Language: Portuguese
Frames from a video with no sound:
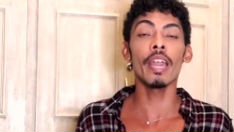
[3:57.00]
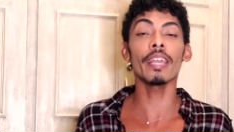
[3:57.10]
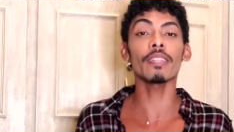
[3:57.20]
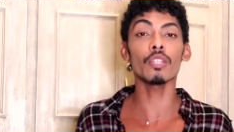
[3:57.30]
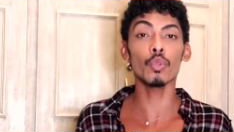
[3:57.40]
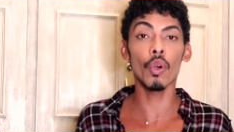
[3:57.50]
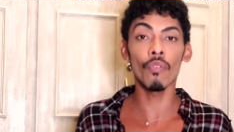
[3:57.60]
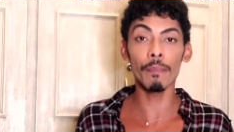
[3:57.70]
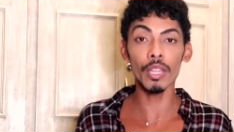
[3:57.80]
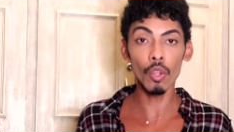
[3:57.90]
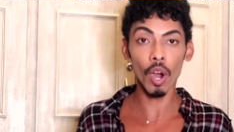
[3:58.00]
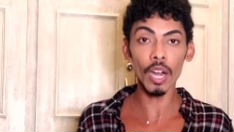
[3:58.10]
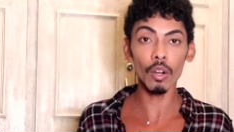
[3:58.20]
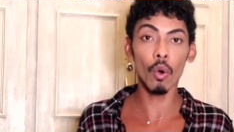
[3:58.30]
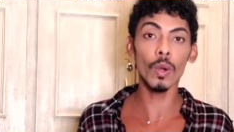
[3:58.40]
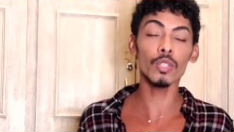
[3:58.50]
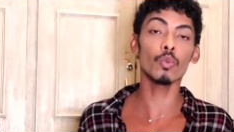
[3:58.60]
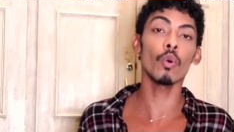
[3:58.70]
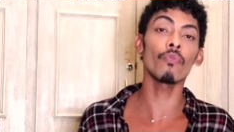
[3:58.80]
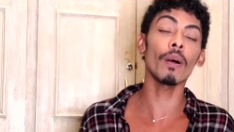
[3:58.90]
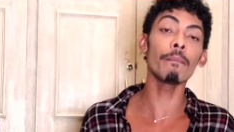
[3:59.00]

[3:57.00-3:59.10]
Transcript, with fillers: entre a escova menor ou a escova